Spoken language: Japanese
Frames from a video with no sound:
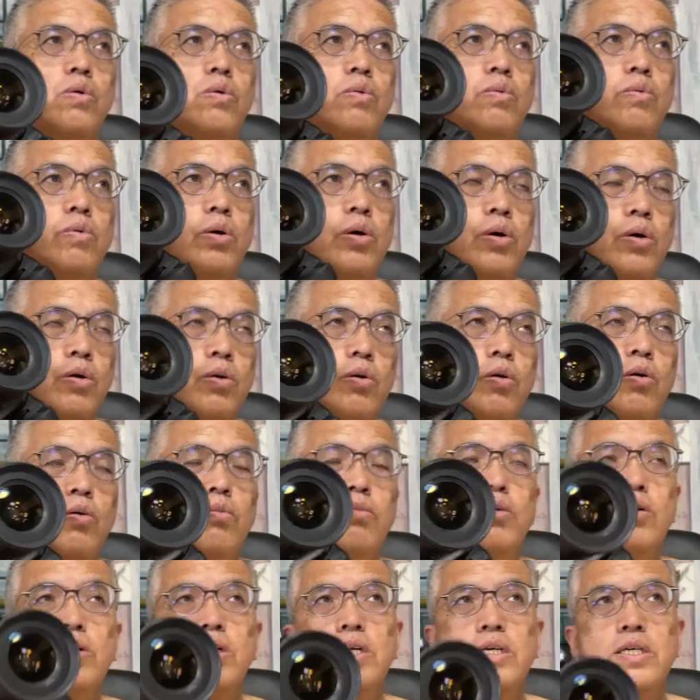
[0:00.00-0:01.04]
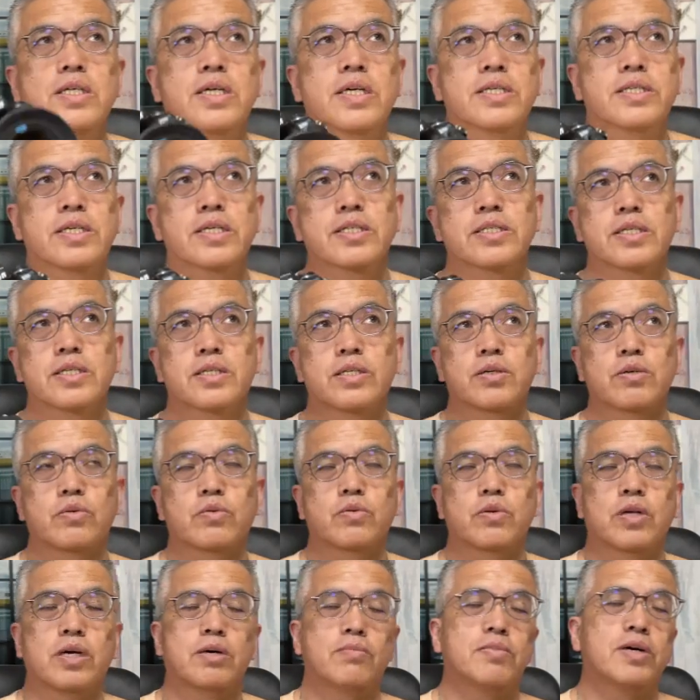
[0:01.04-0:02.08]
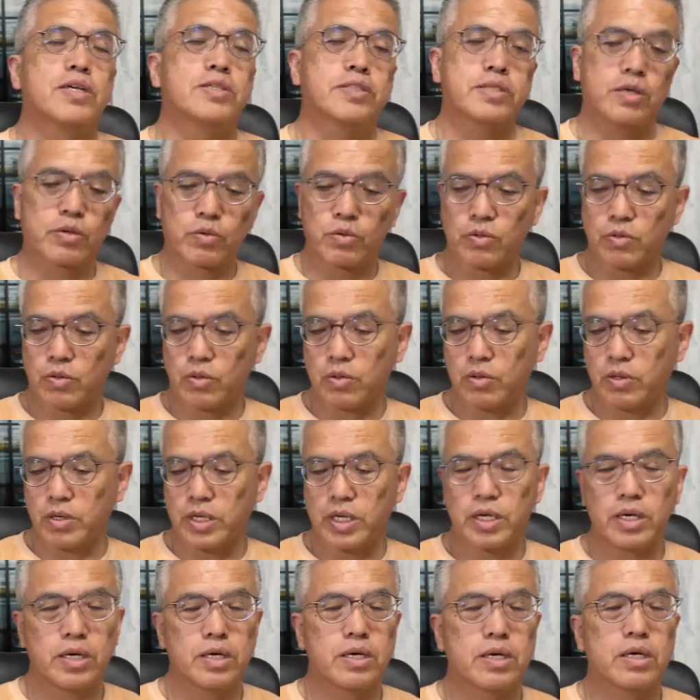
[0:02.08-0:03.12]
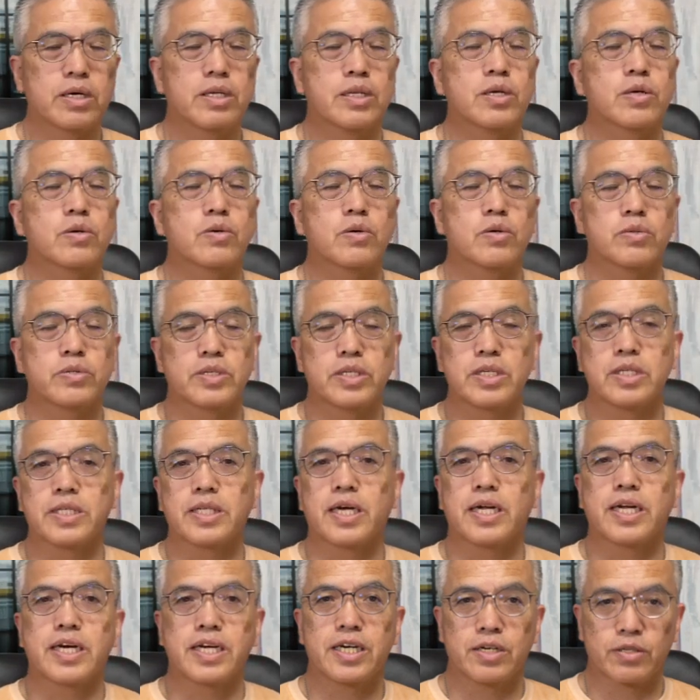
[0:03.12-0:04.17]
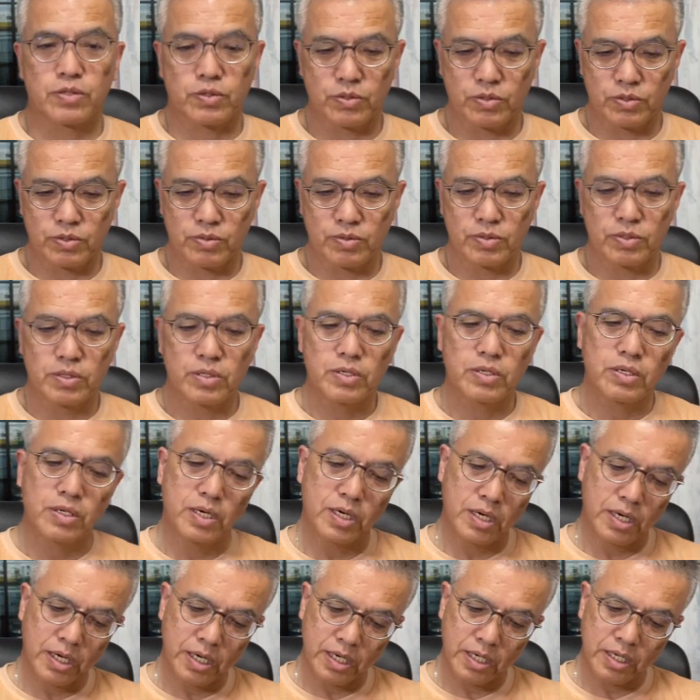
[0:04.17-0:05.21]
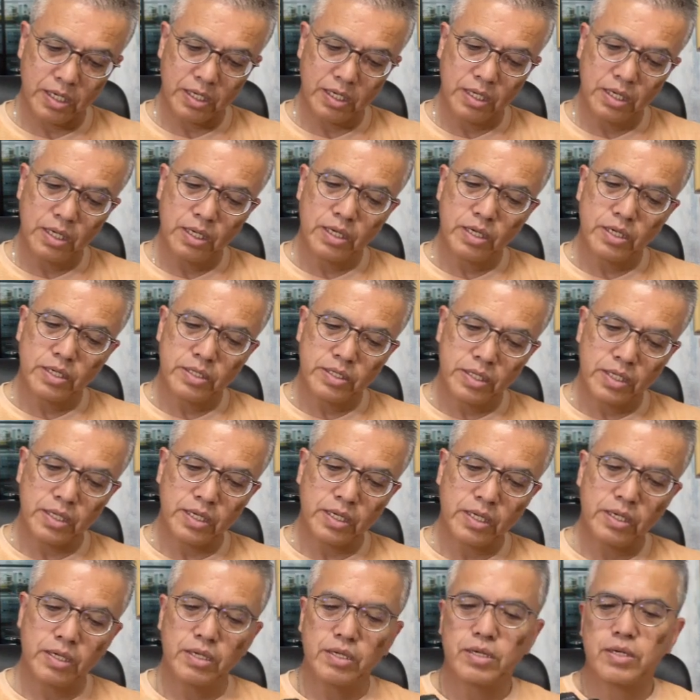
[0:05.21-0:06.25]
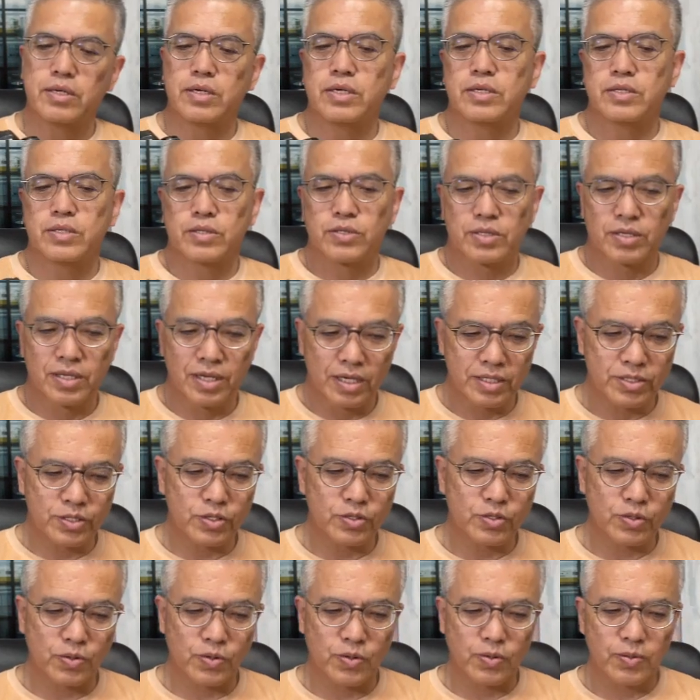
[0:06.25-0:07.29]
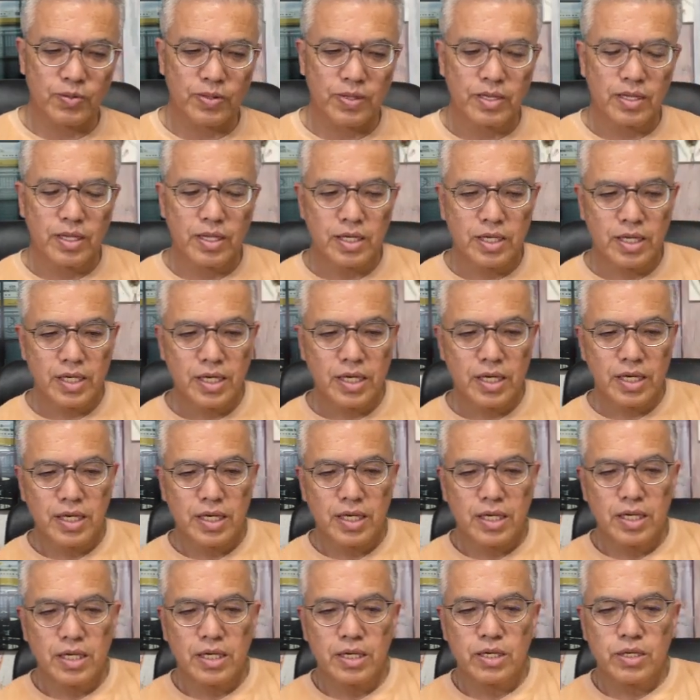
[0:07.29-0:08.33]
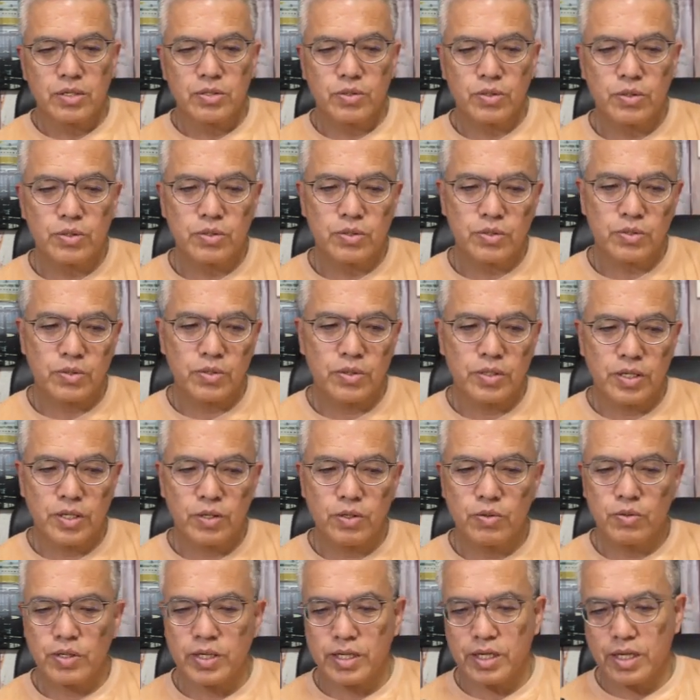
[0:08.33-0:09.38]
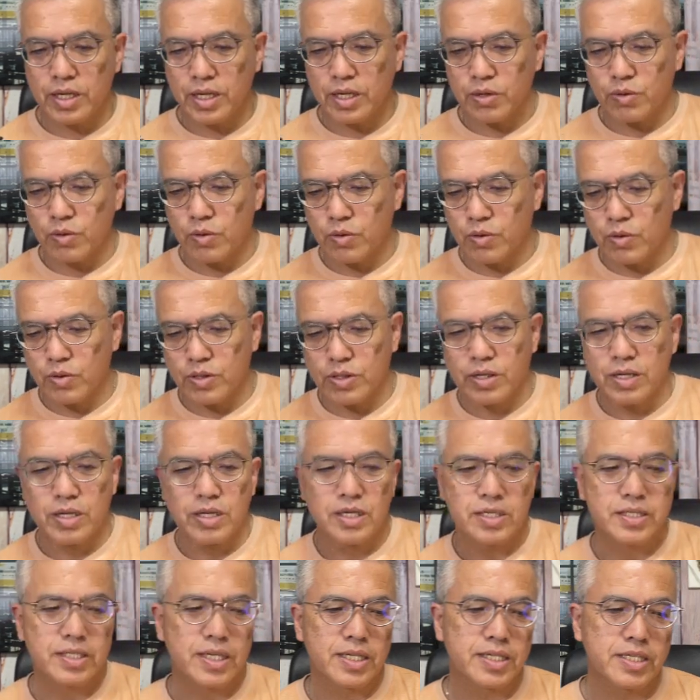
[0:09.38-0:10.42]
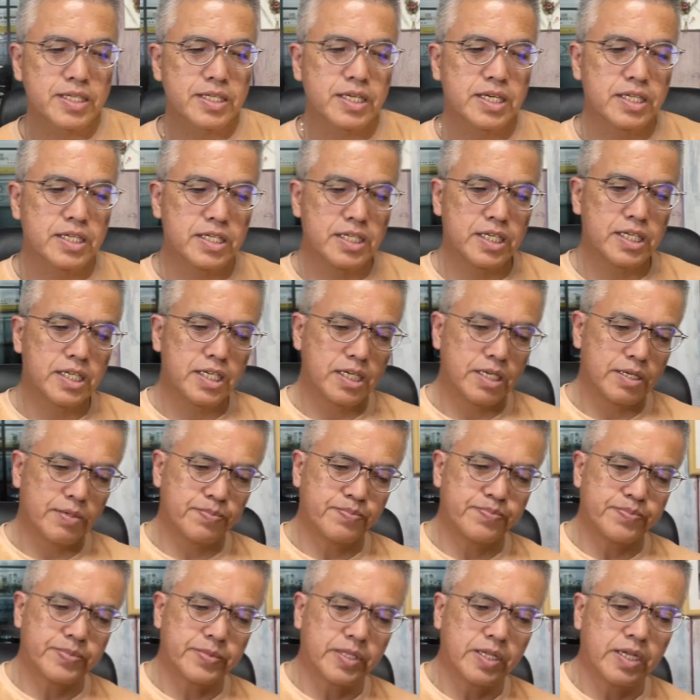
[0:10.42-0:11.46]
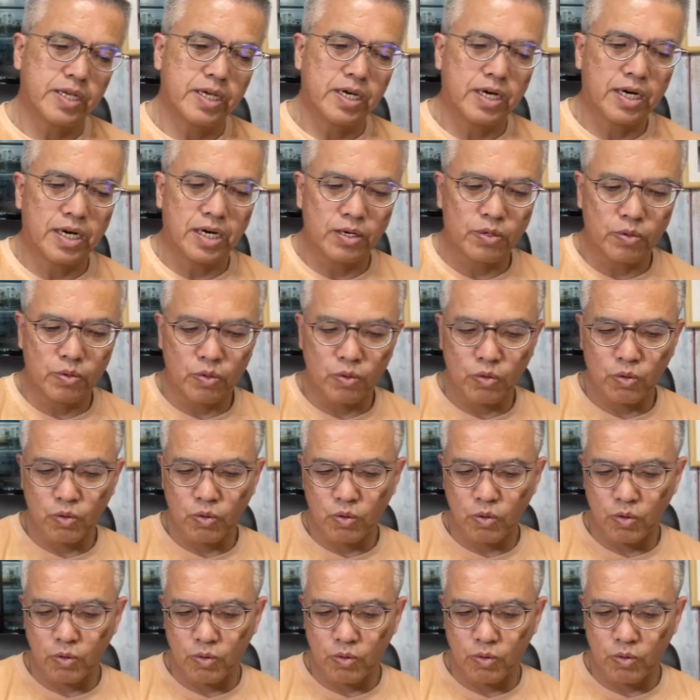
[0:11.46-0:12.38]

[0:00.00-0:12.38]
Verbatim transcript: を思い出させてくれました、このニコン D700。はい、でちょっとということで今日はね下手さんにバッ